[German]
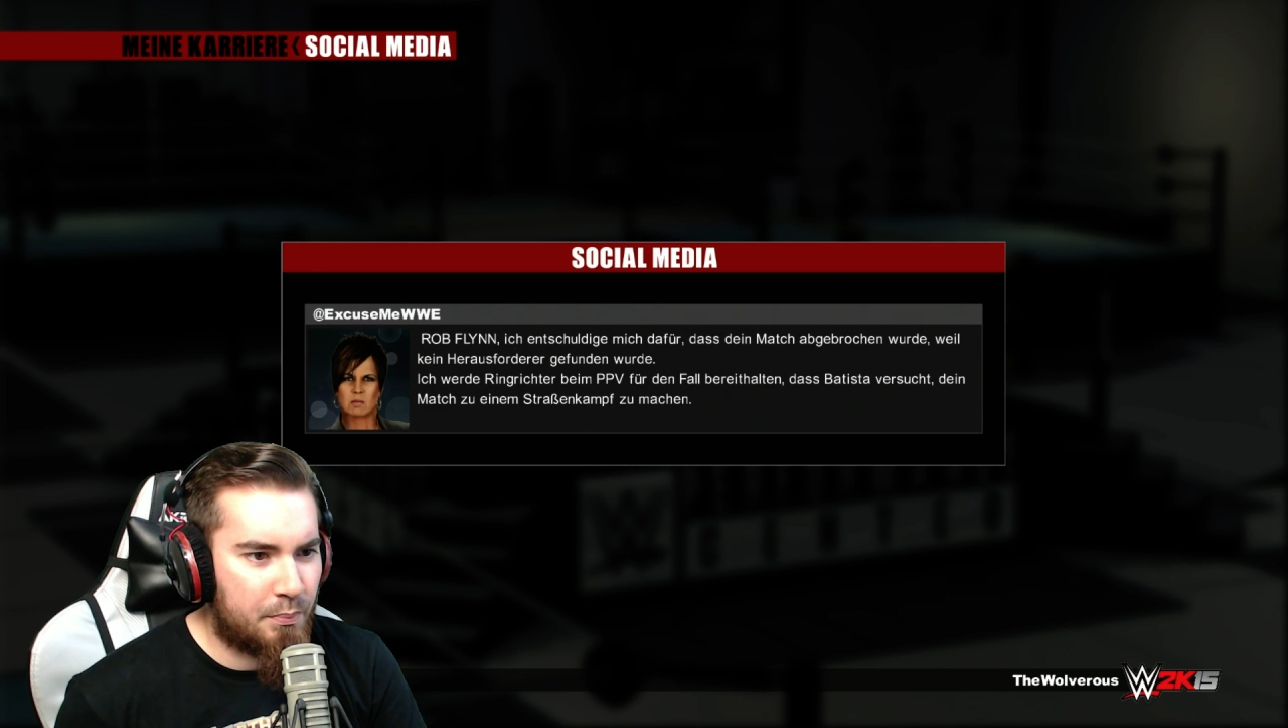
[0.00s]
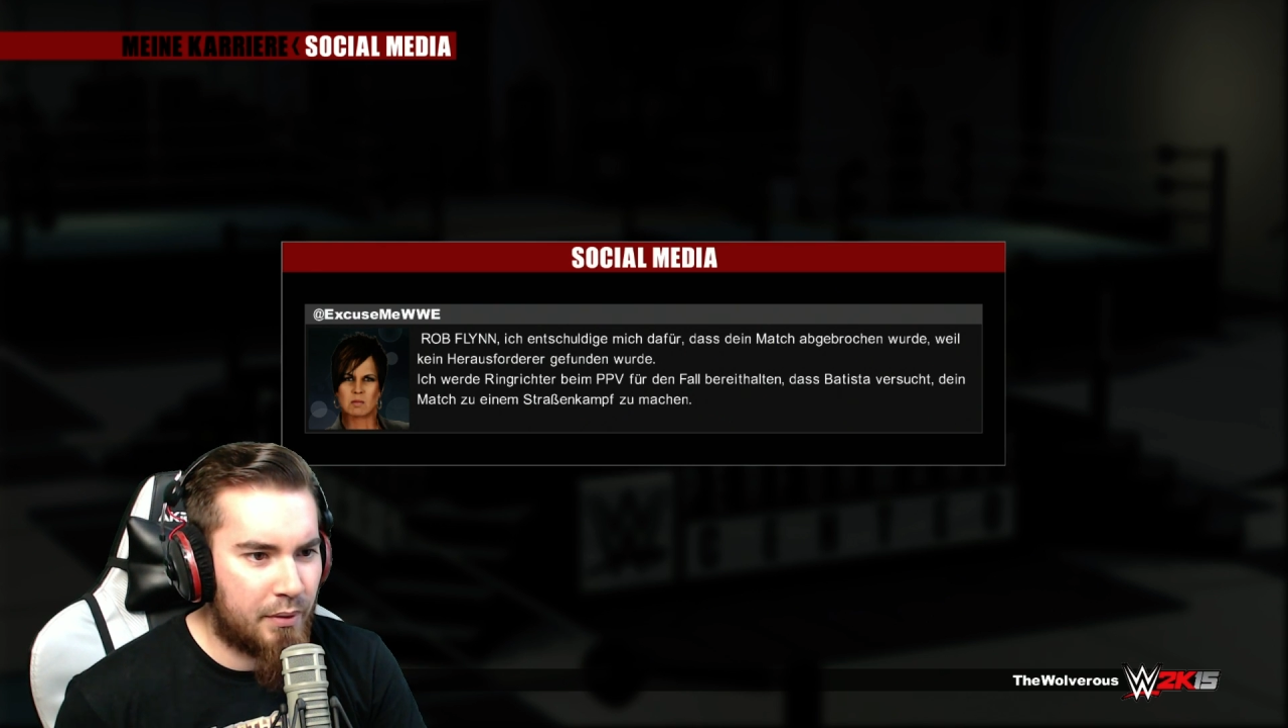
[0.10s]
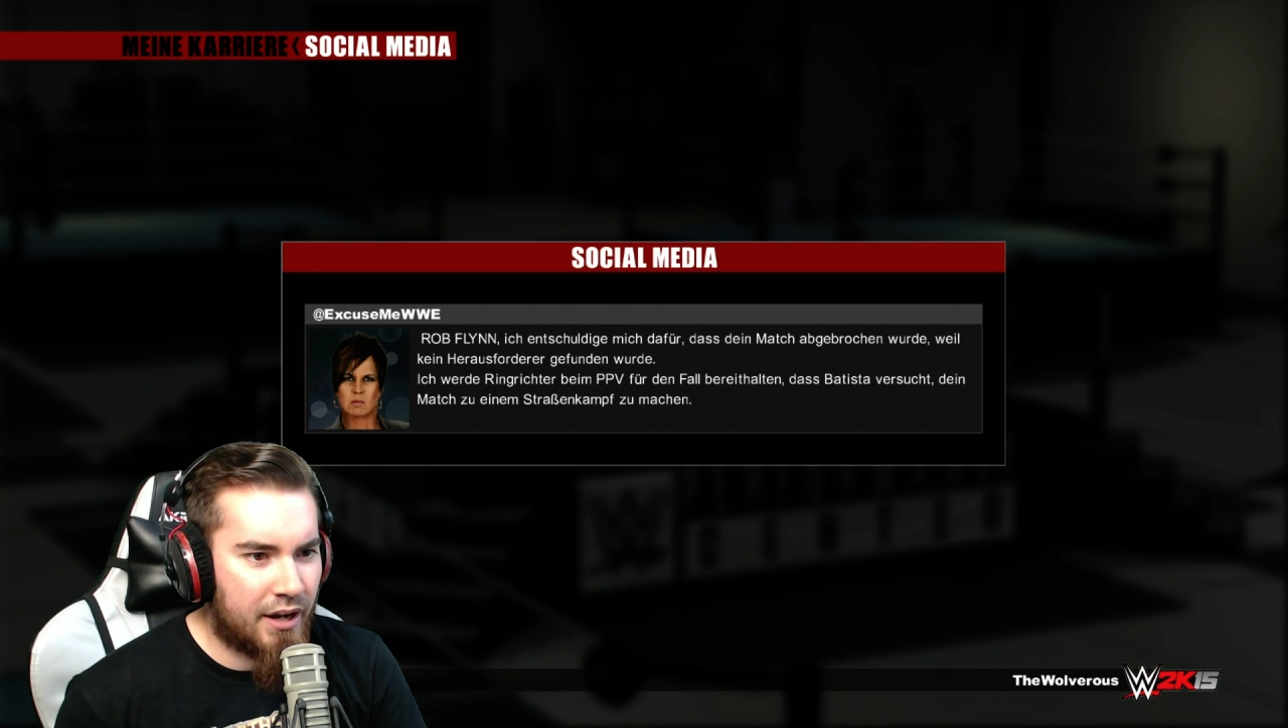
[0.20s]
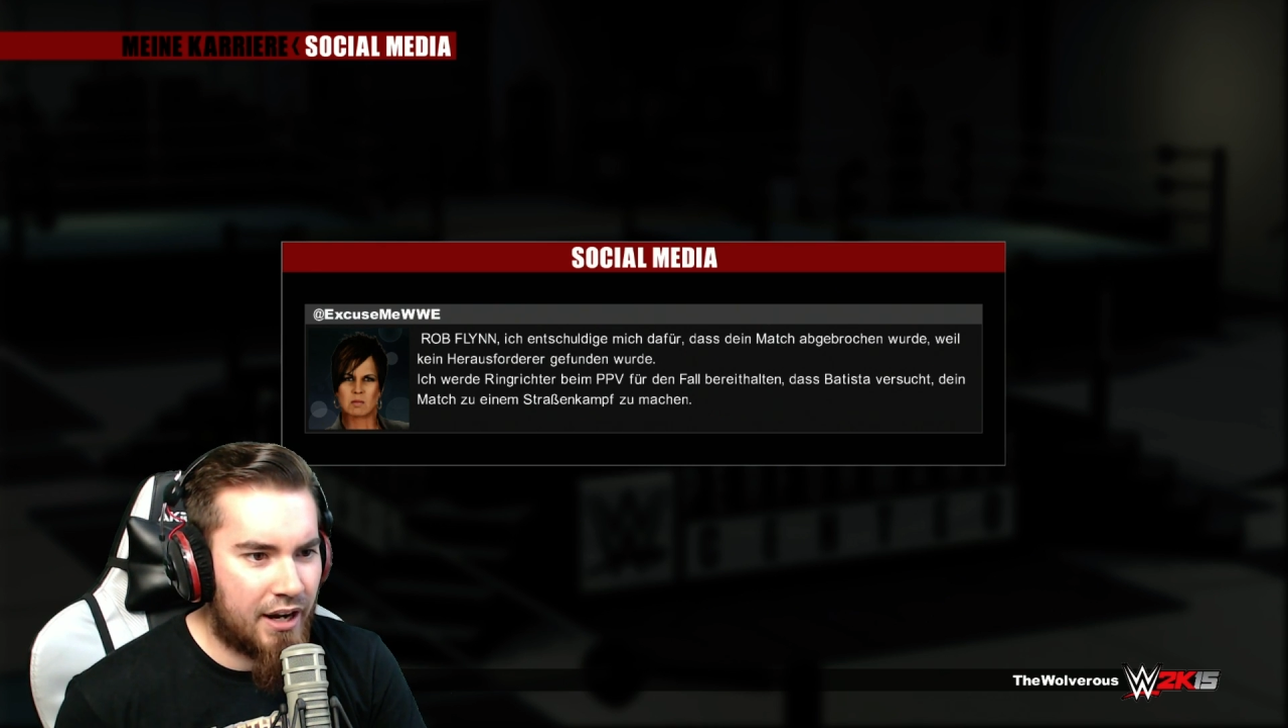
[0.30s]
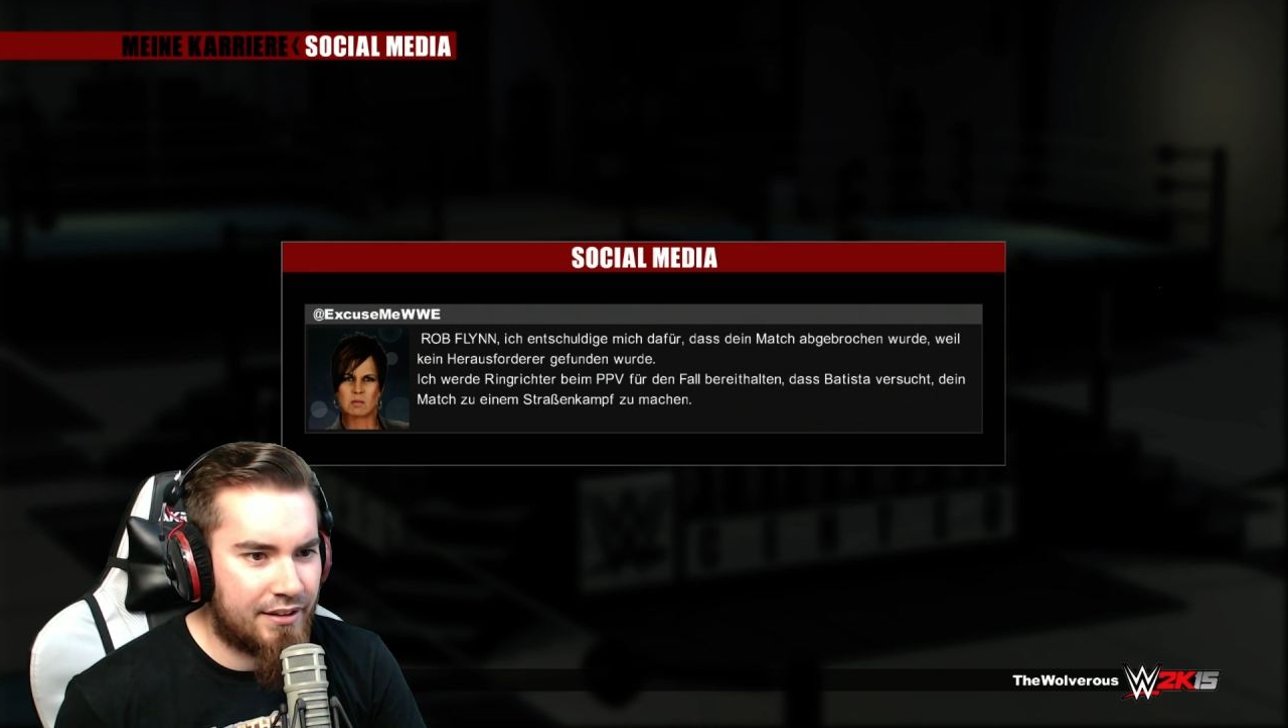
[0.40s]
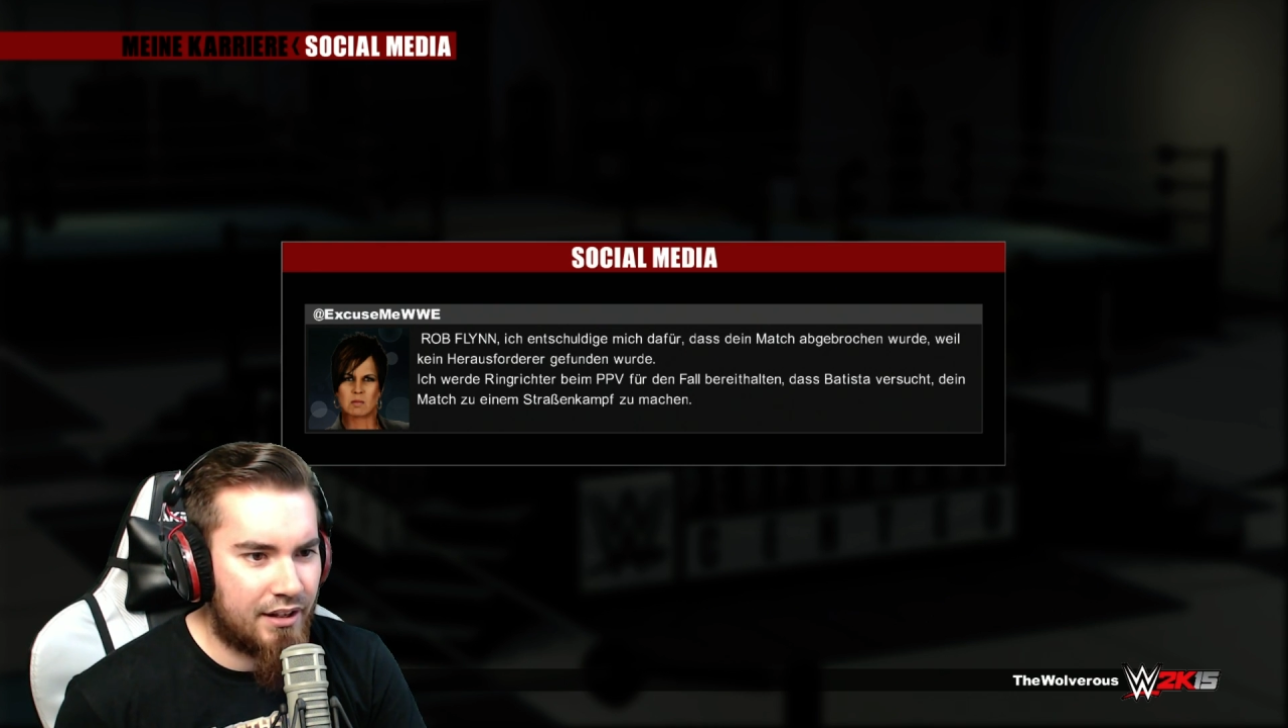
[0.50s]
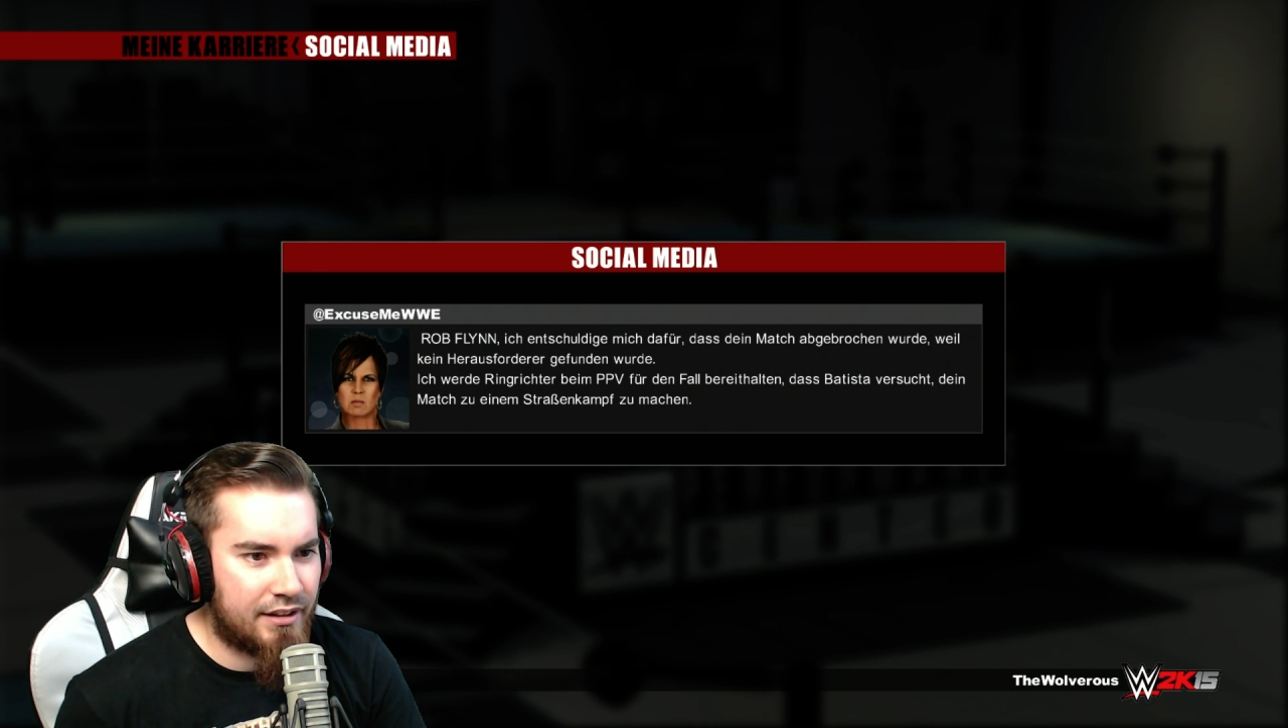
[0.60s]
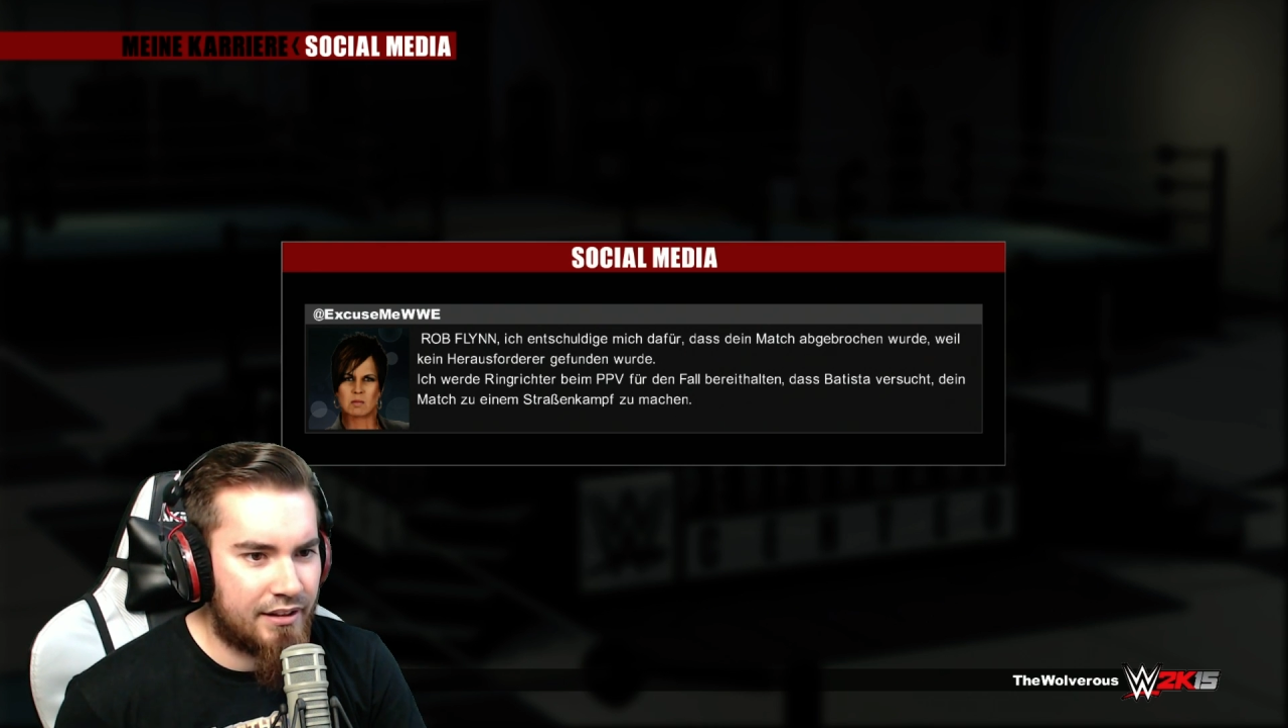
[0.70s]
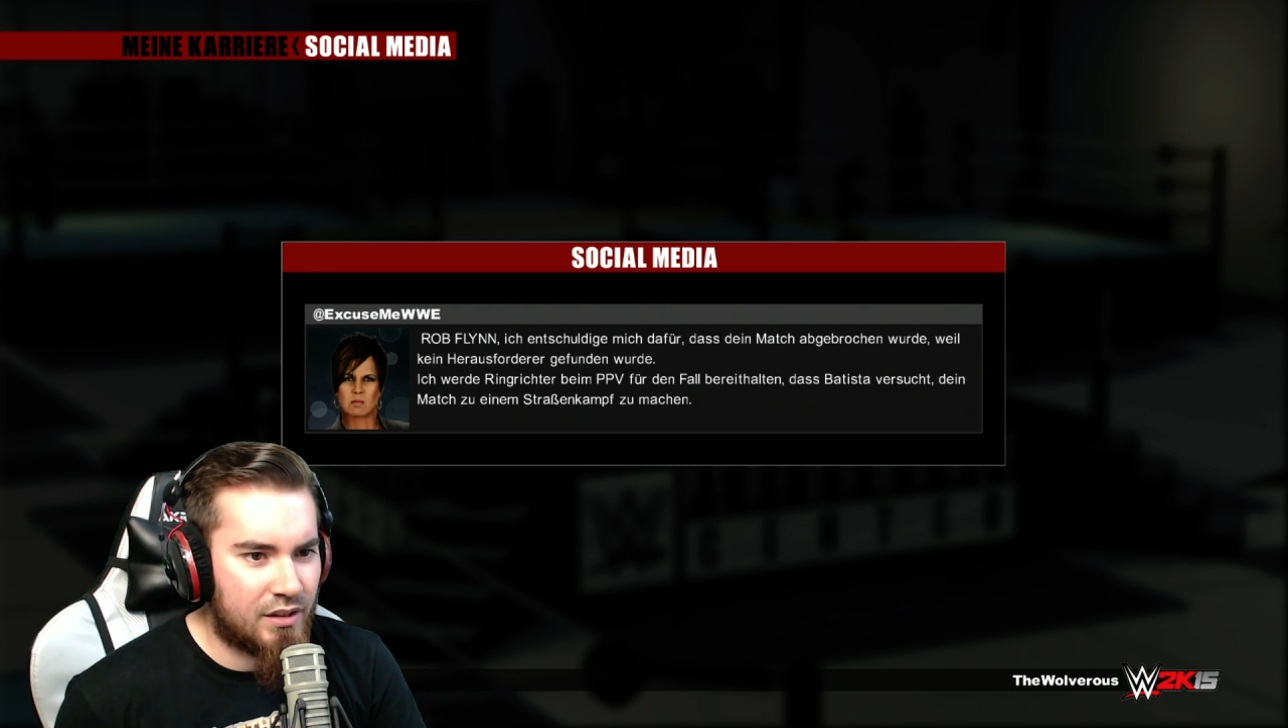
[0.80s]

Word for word: bereithalten,